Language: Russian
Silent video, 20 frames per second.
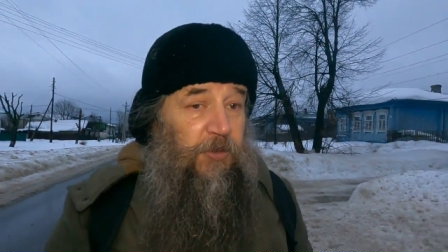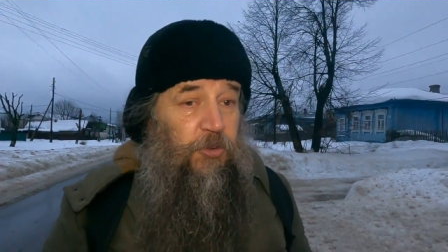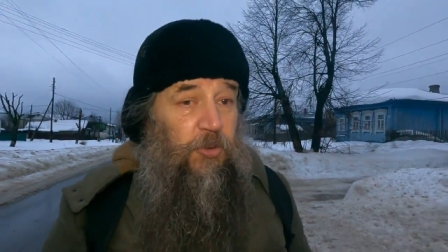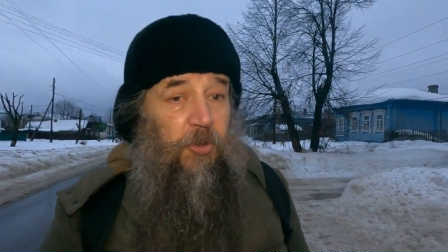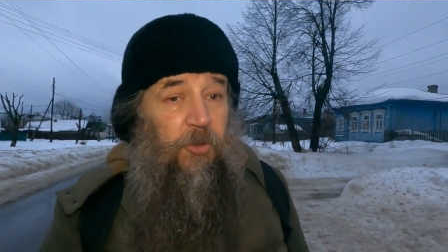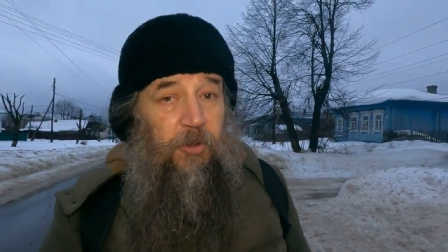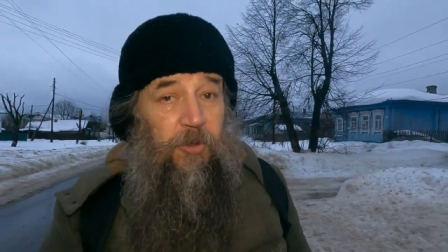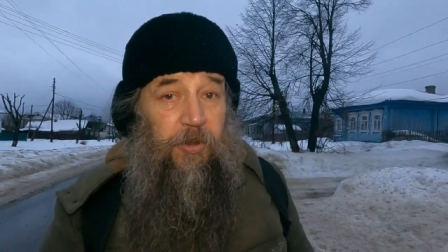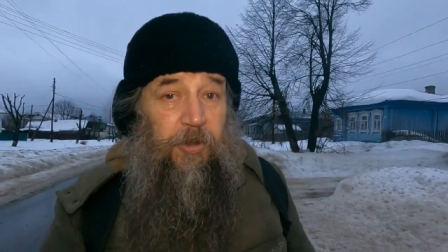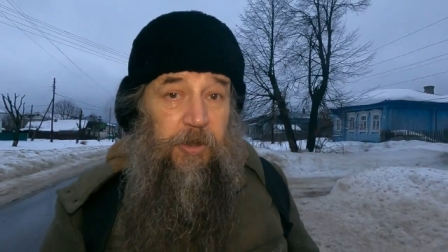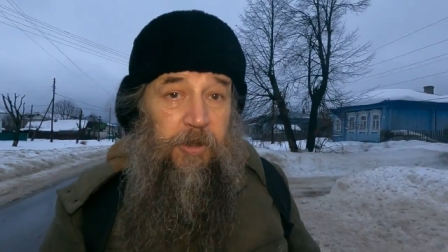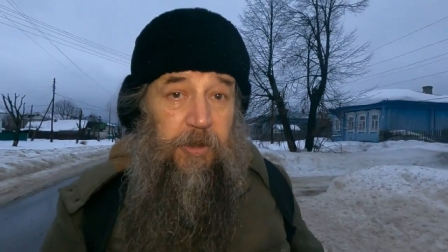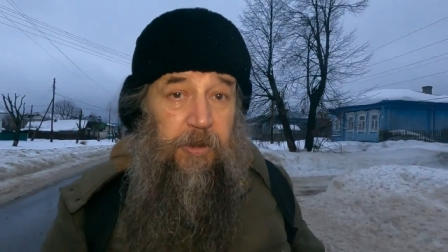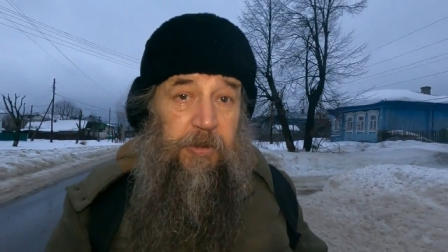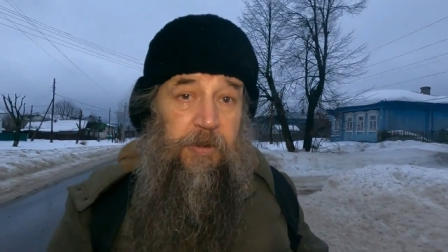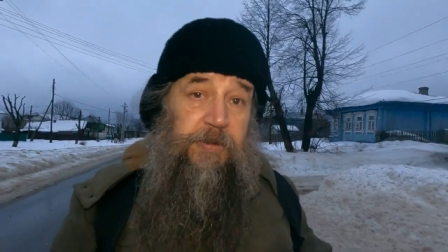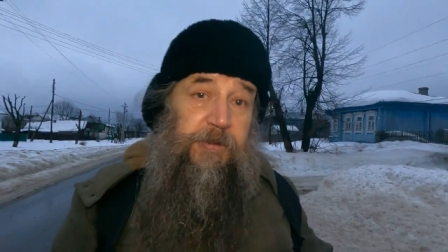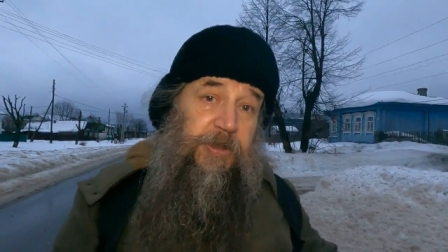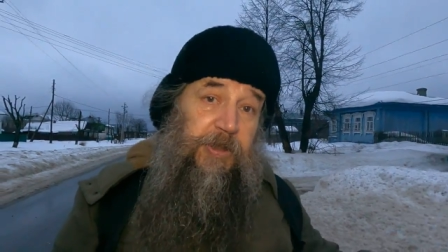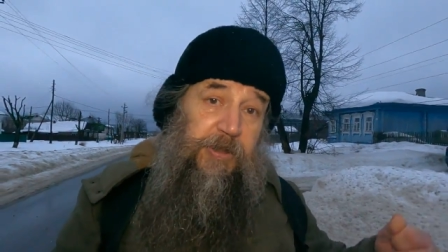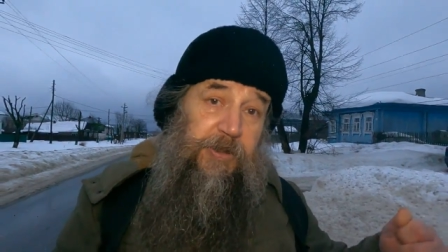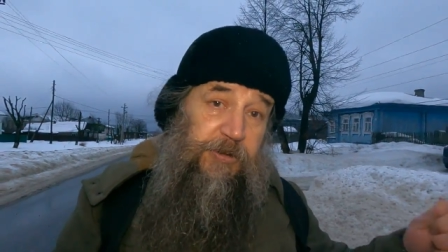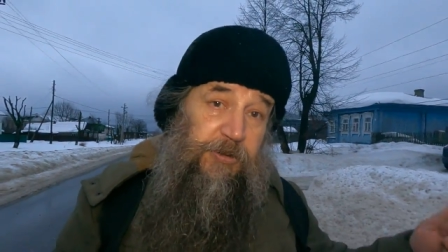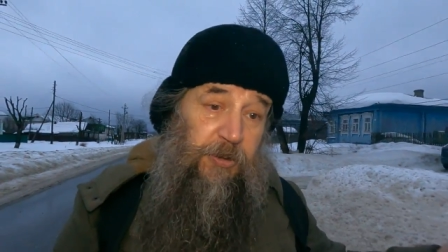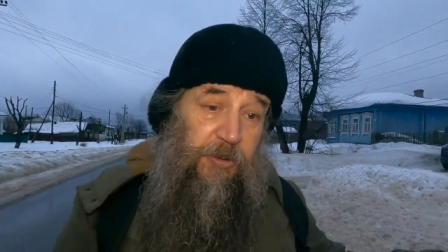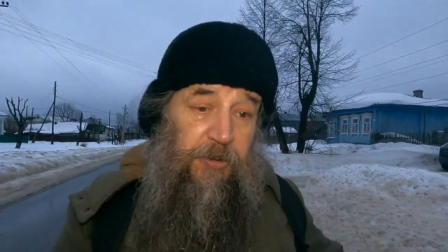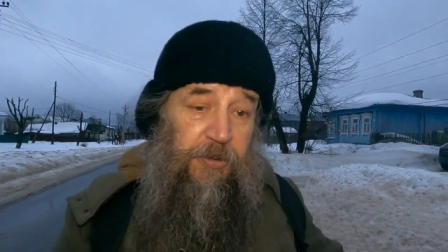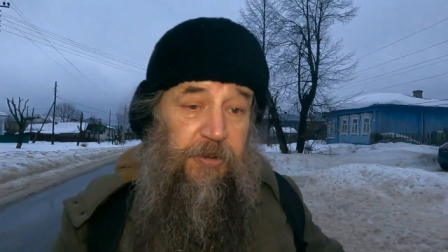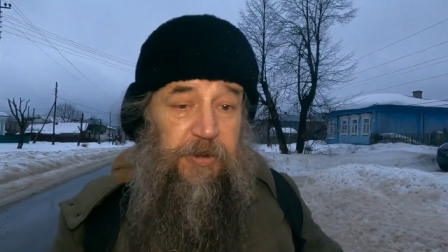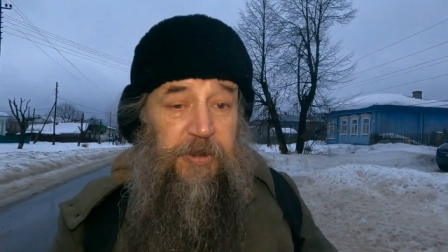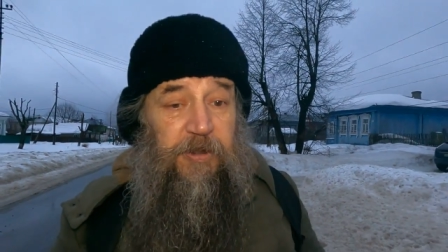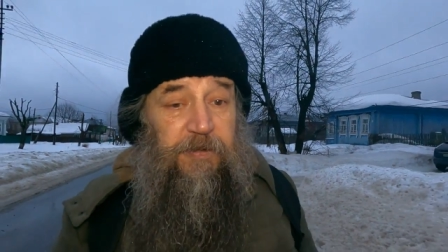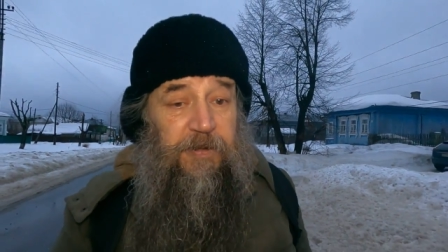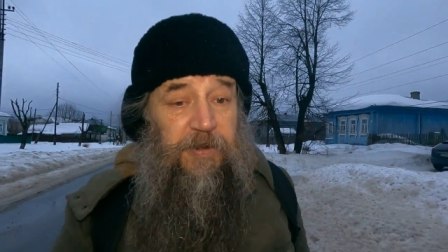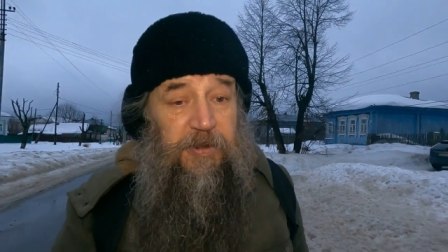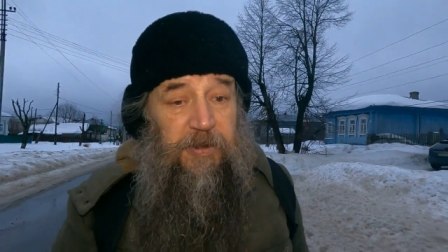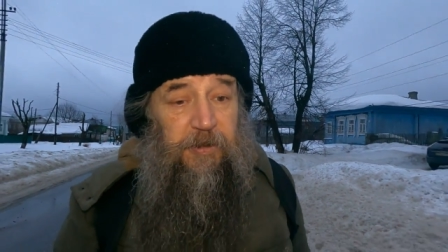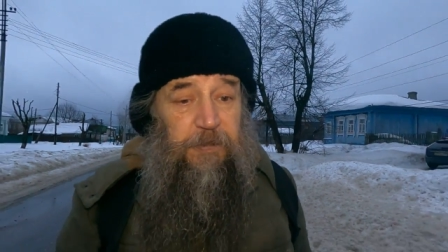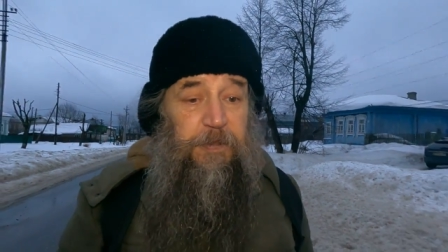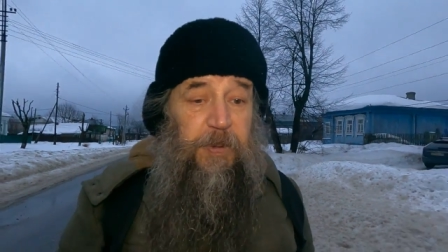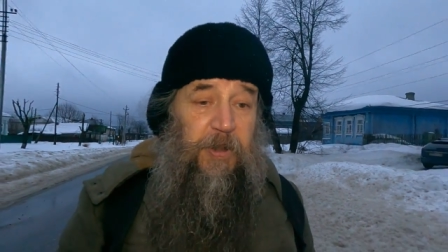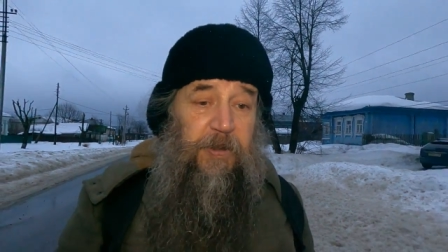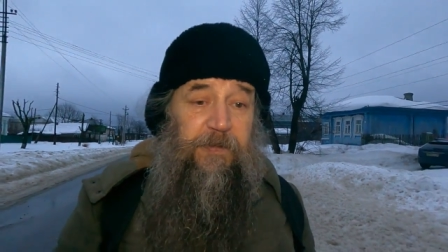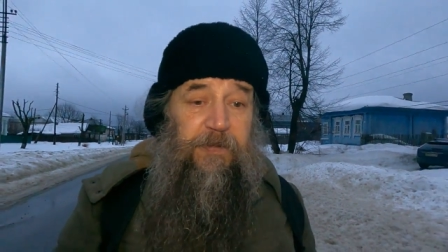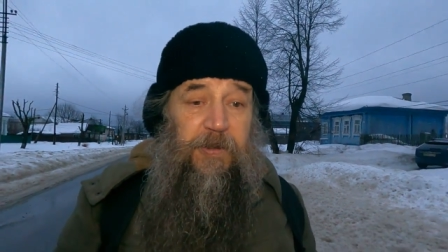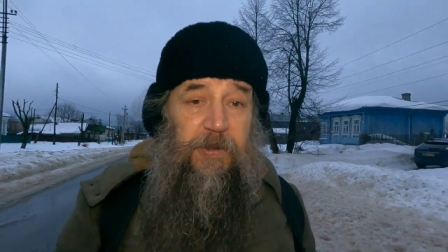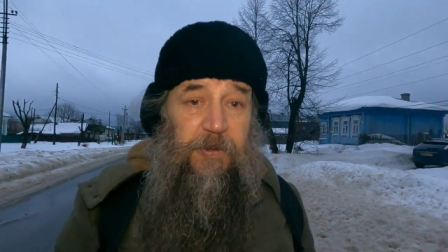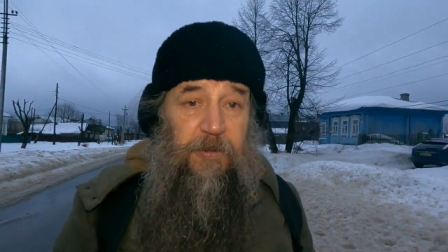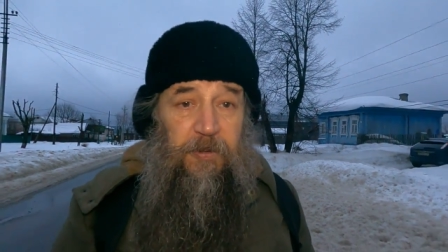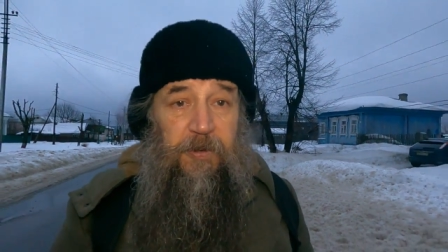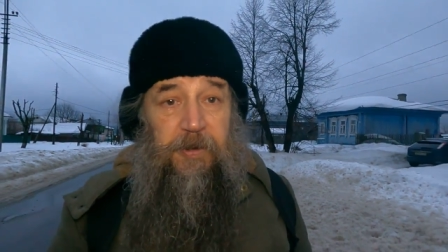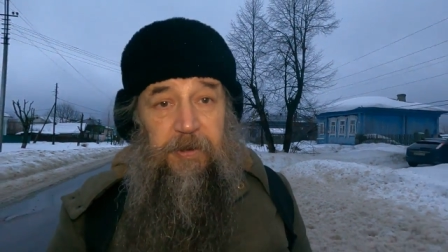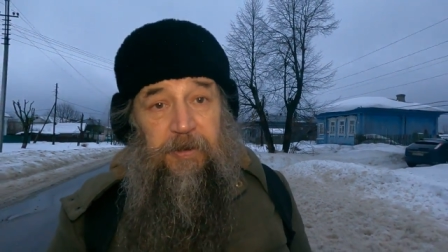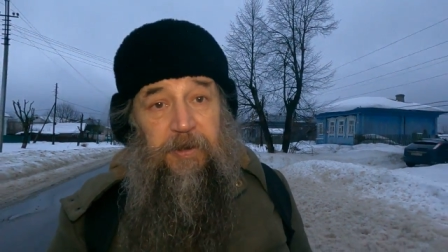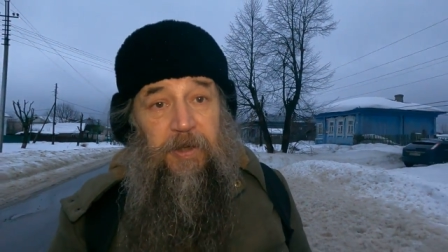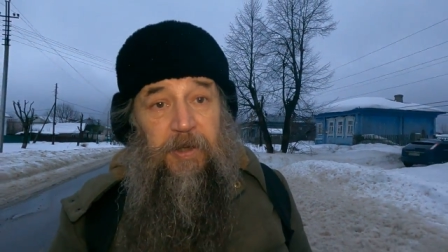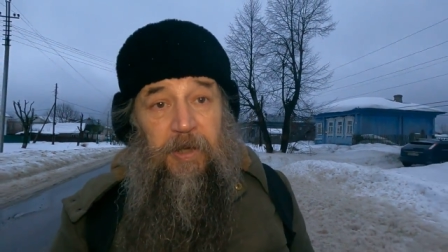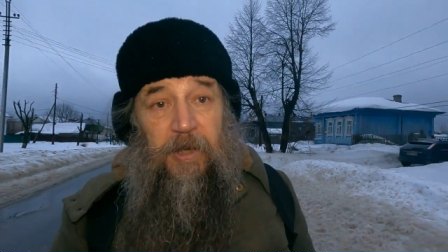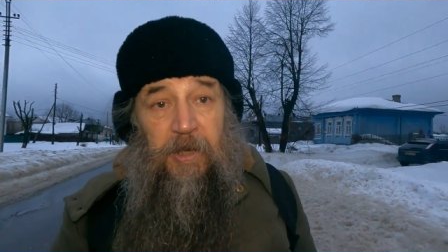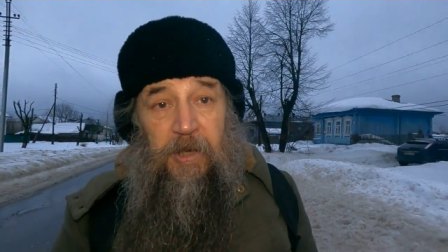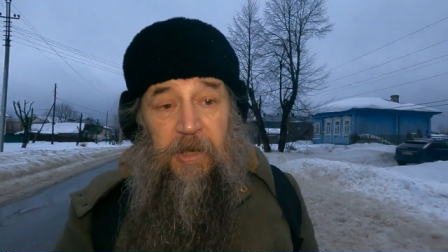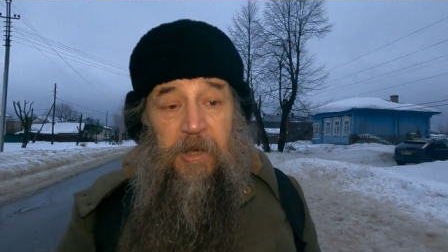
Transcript: Но те, кто не видел первый ролик